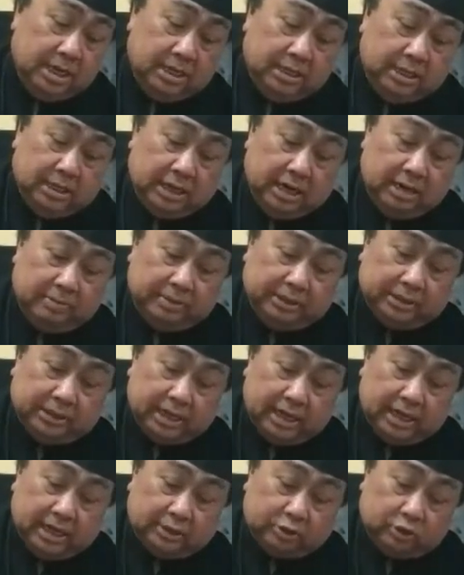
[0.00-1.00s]
Di dalam
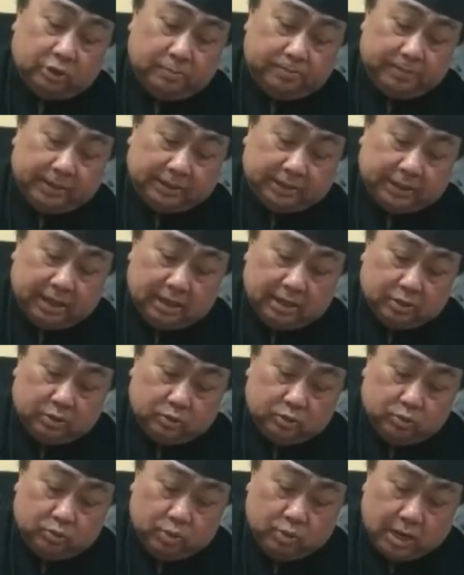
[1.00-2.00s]
kisah Rasul pasal
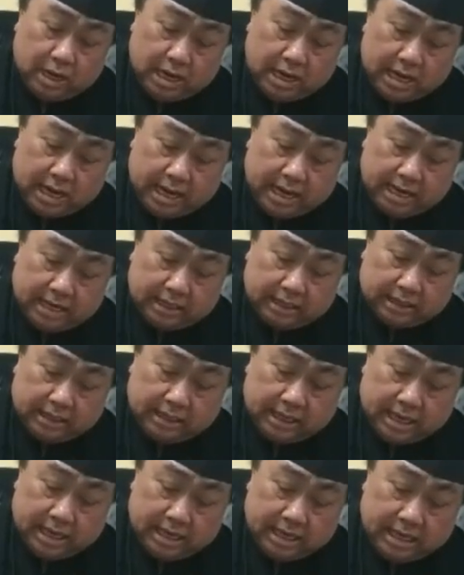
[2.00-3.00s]
2
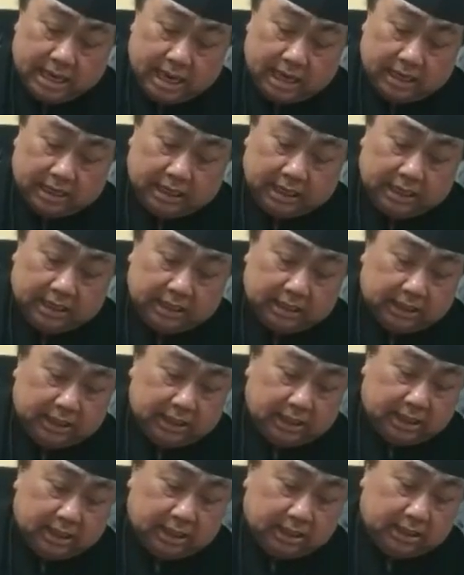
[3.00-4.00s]
ayatnya yang
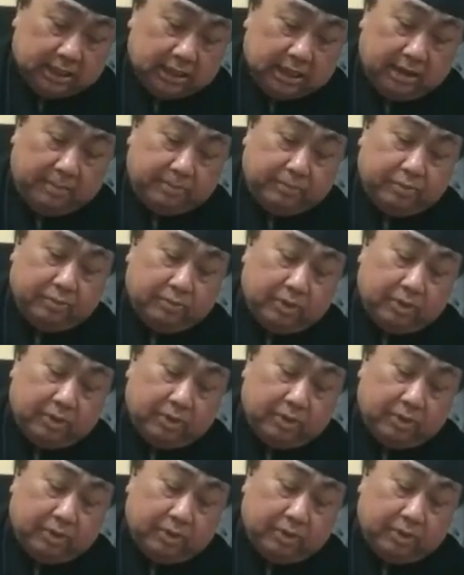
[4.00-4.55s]
ke-38